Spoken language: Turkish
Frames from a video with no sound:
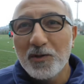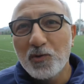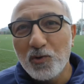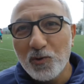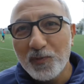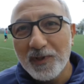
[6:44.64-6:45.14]

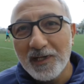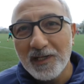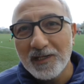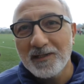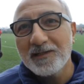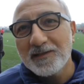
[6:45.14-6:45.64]

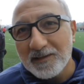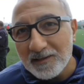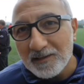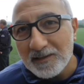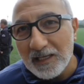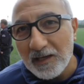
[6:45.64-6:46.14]
kulüplere
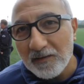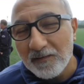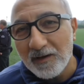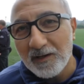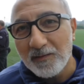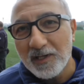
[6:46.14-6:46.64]
zevk
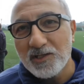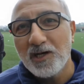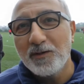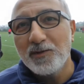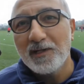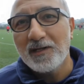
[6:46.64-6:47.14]
vermek,
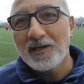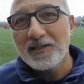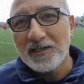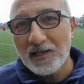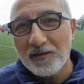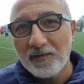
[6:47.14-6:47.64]
camialara
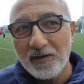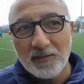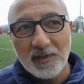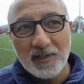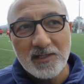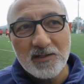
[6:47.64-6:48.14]
zevk
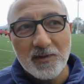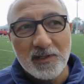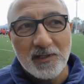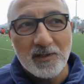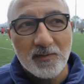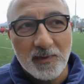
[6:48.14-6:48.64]
vermek,
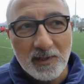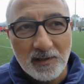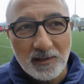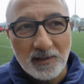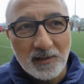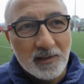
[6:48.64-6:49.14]
hizmet etmek.
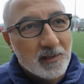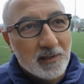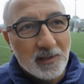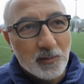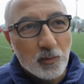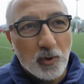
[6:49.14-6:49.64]

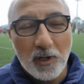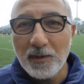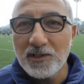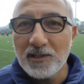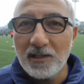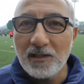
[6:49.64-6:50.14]
Bu
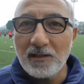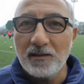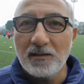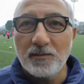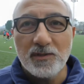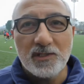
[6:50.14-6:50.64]
amaçla
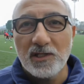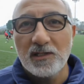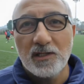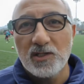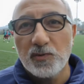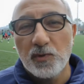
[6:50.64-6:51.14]
e, biz
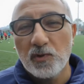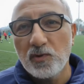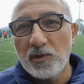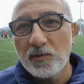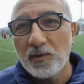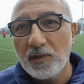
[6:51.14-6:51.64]
Dikitaş Spor
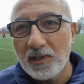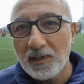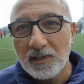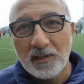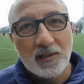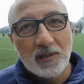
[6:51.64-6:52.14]
Kulübü
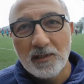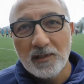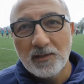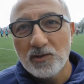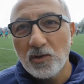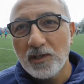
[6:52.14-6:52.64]
olarak
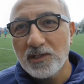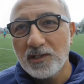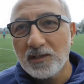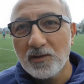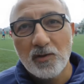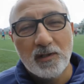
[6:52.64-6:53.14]
yola
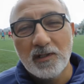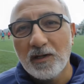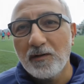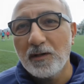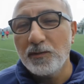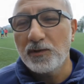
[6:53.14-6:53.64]
çıktık öyle
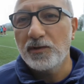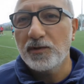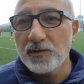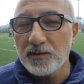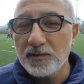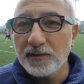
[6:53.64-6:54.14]
devam
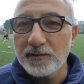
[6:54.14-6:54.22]
ediyoruz.